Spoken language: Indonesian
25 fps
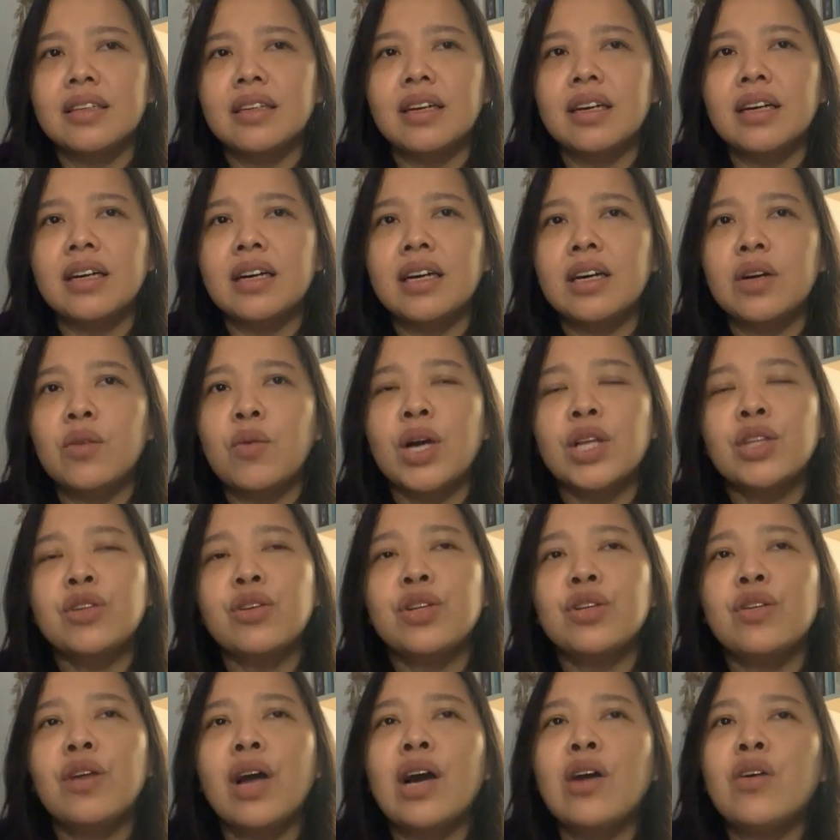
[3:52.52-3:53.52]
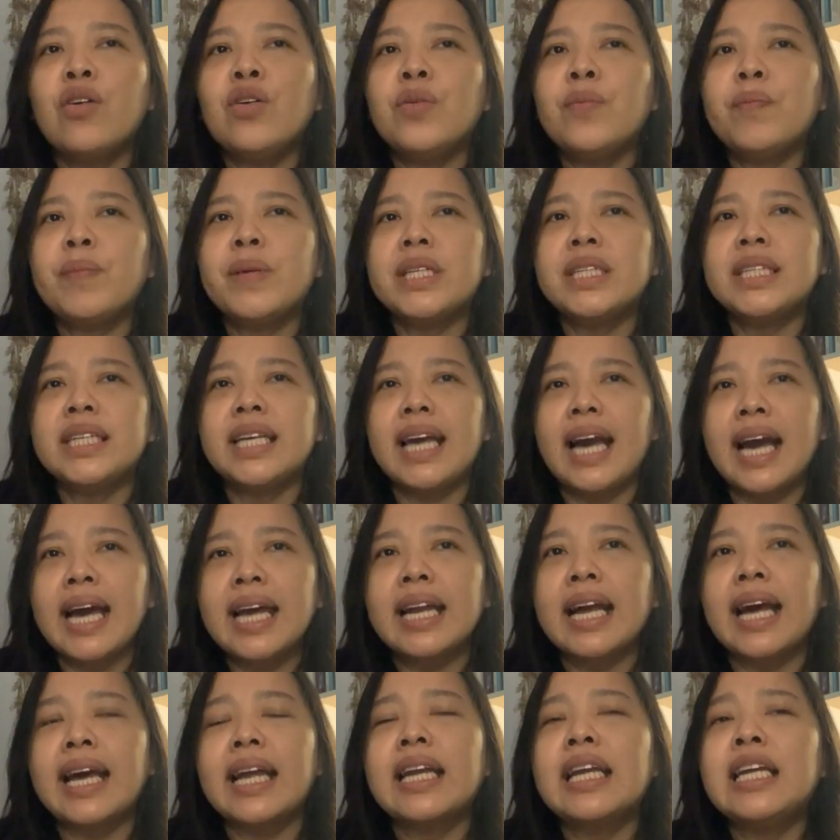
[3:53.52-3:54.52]
Eh, waktu itu aku
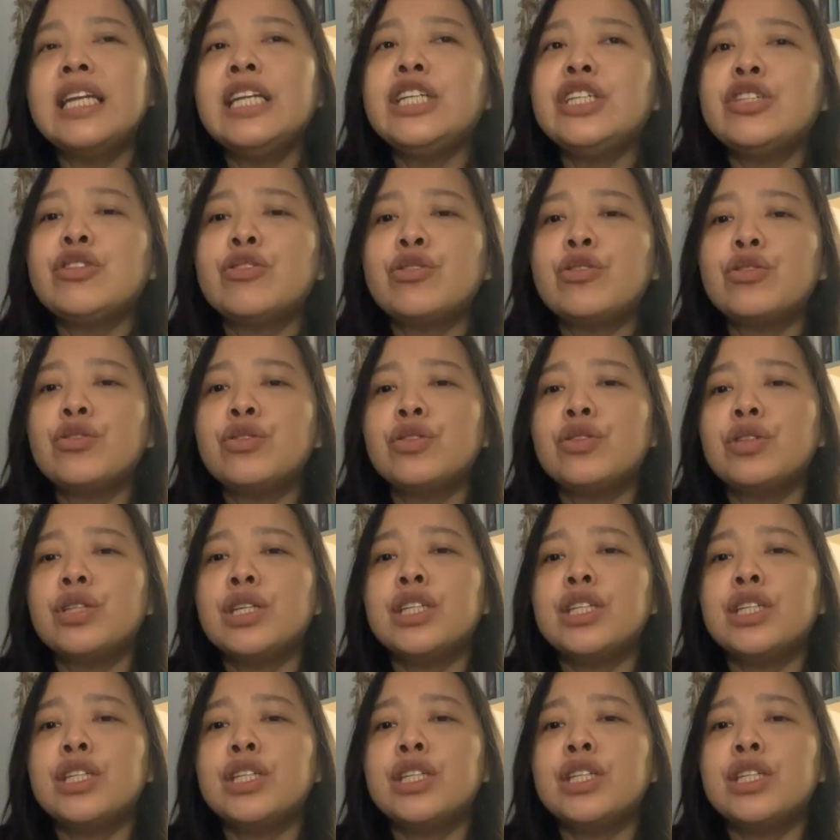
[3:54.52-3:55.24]
PCR karena disuruh